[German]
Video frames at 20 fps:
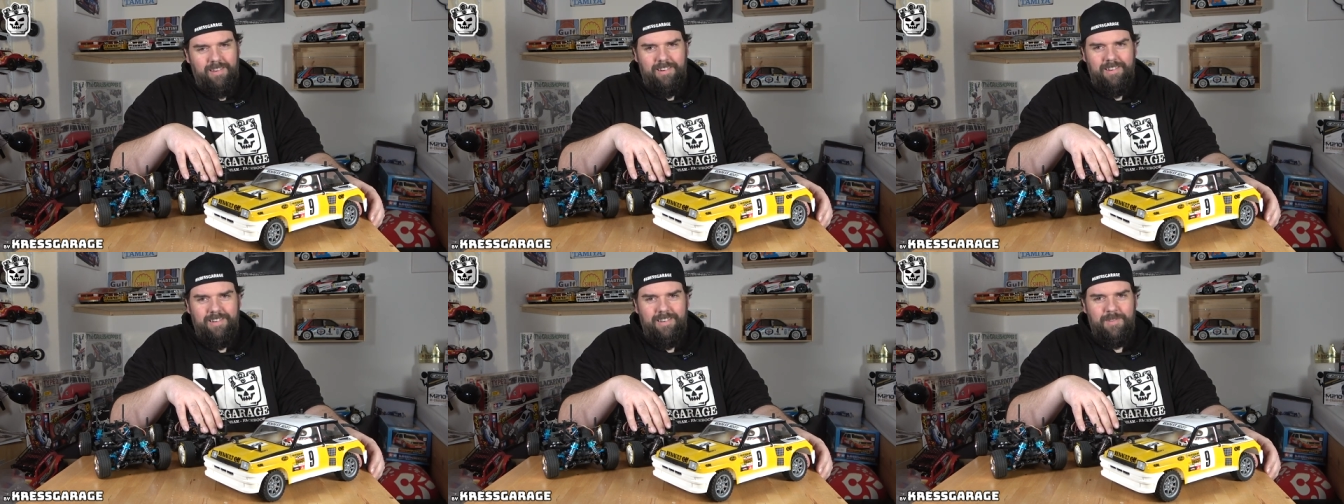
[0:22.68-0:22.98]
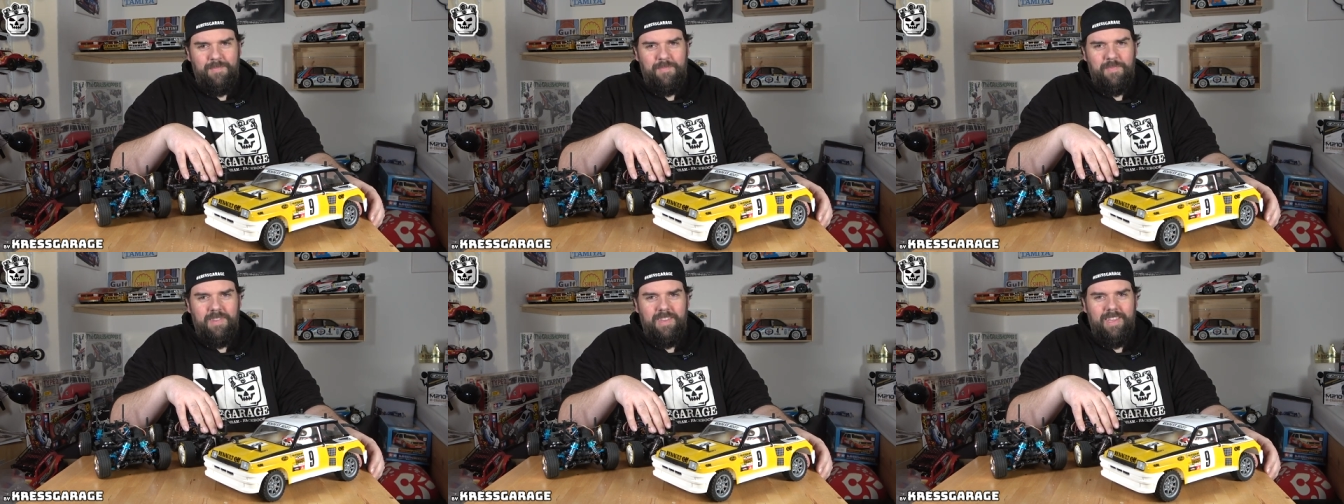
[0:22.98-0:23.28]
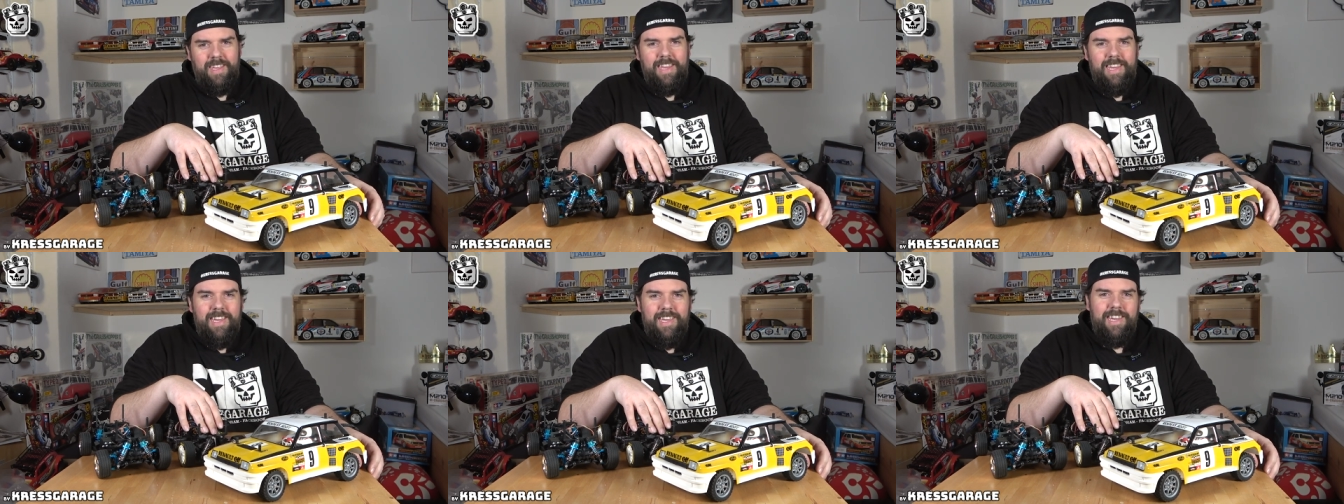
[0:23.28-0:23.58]
Ähm,
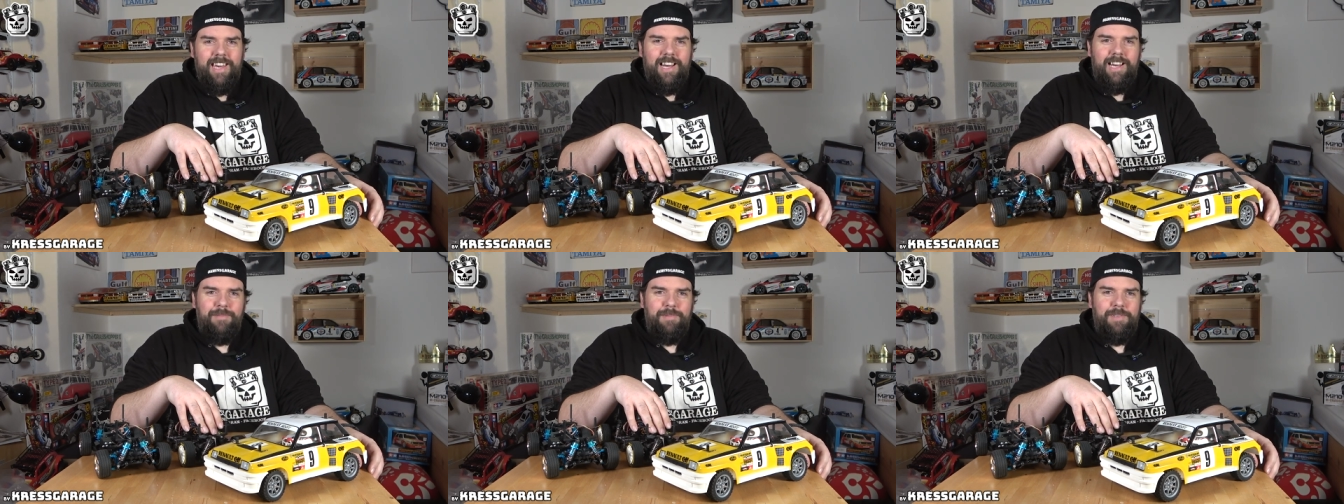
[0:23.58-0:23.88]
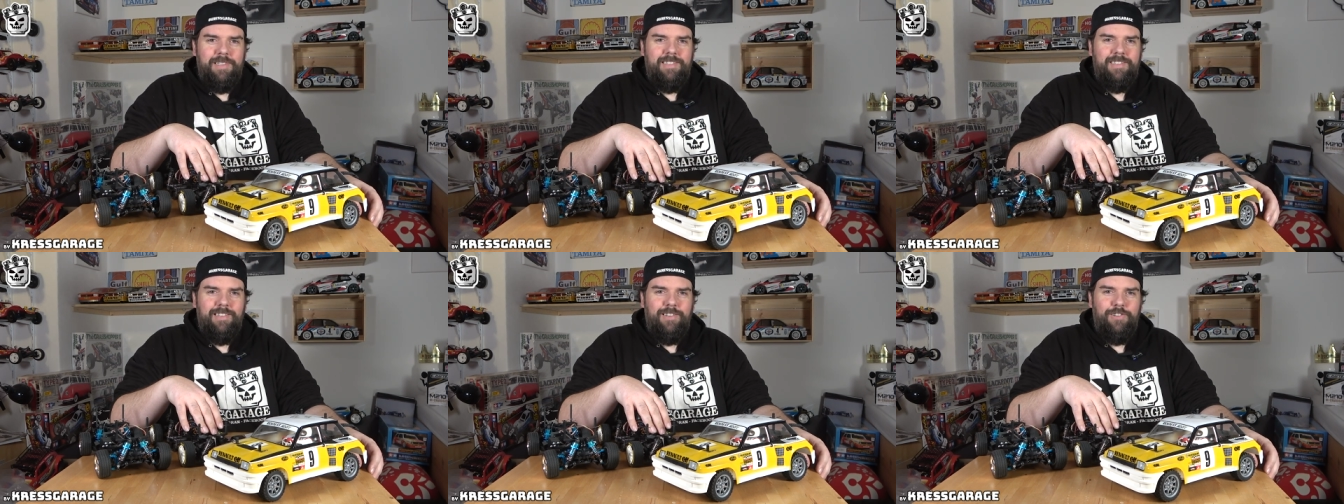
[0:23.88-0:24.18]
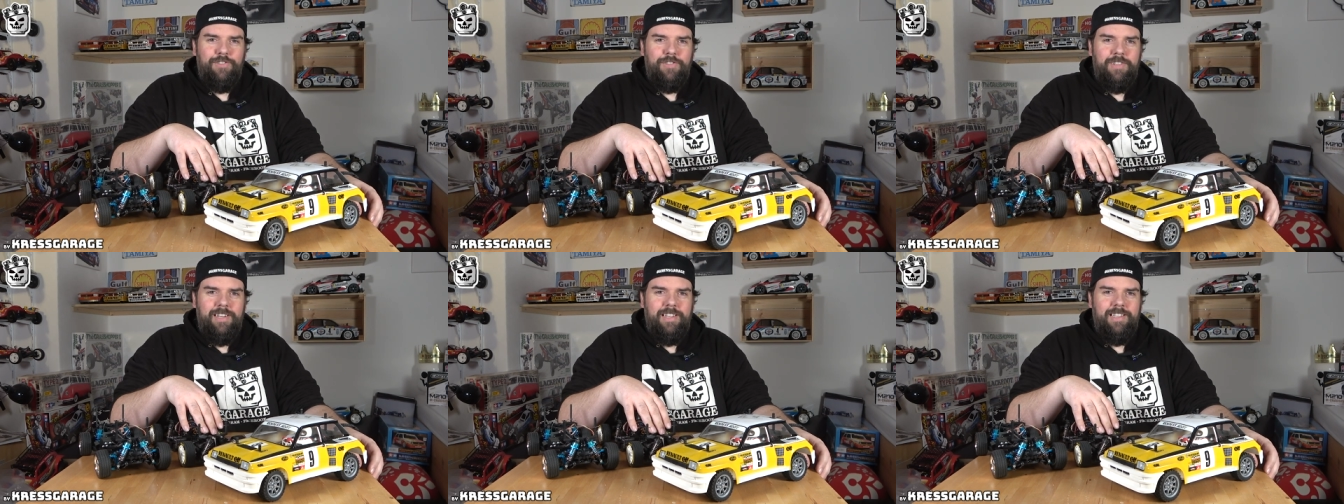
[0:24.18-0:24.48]
ich habe jetzt
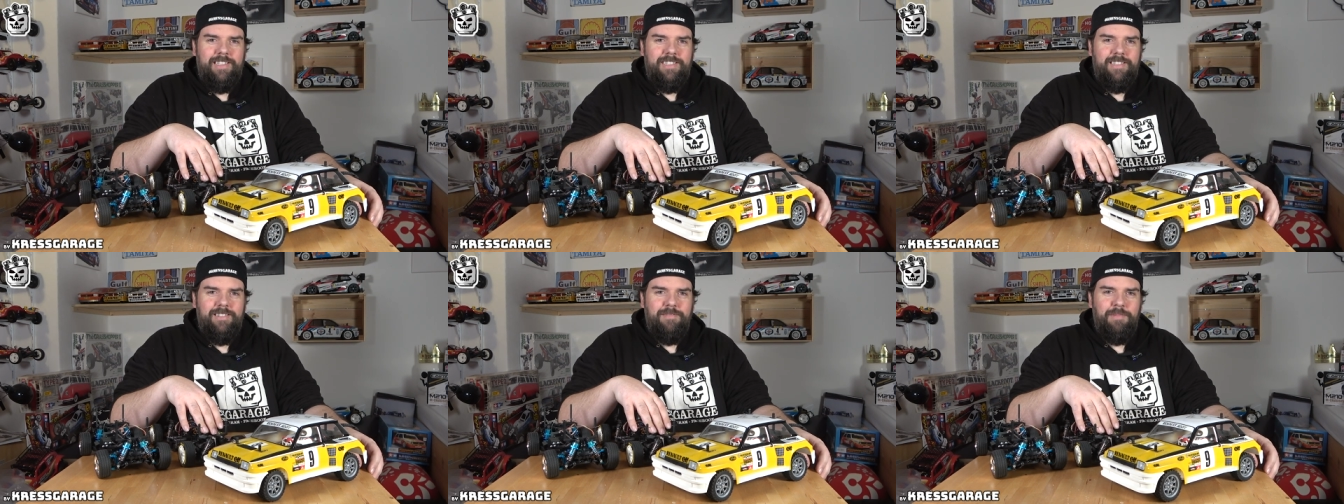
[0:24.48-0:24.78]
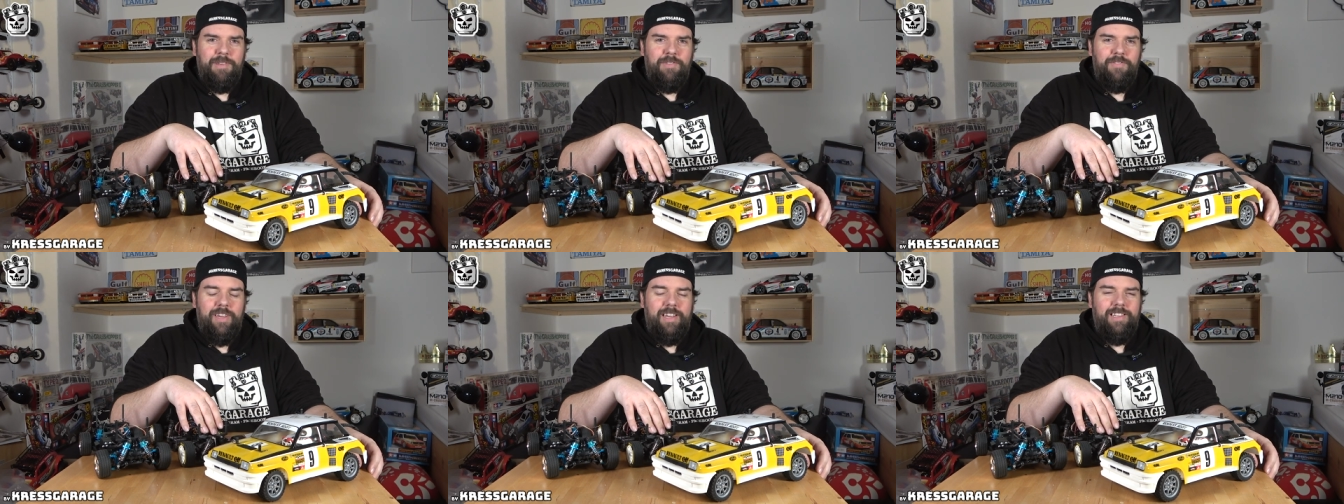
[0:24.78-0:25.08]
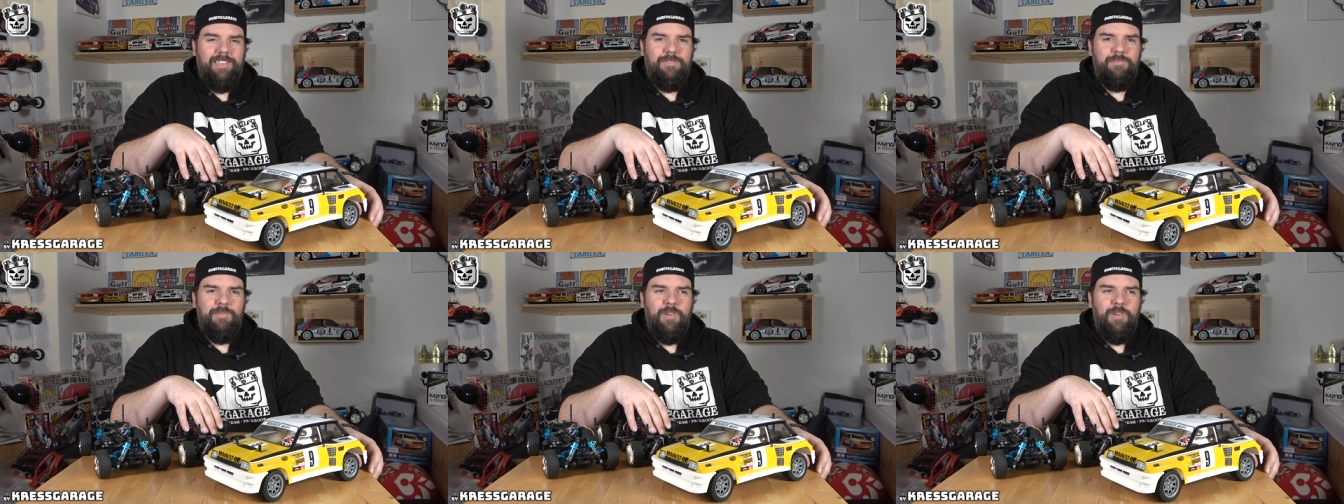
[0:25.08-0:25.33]
auf der letzten BWS